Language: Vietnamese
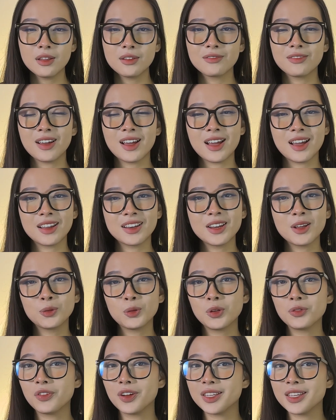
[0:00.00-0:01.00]
Và điều
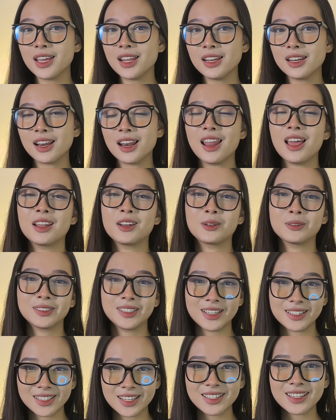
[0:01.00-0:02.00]
tuyệt vời nhất là nó
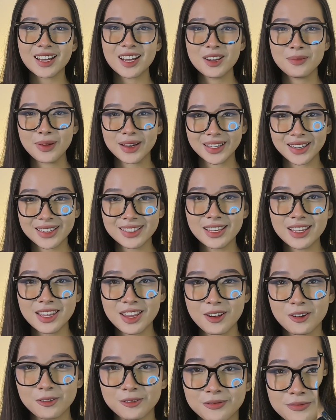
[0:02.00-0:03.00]
sẽ dễ dàng hơn bạn nghĩ rất
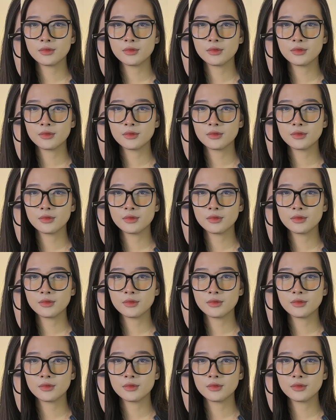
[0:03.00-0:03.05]
nhiều.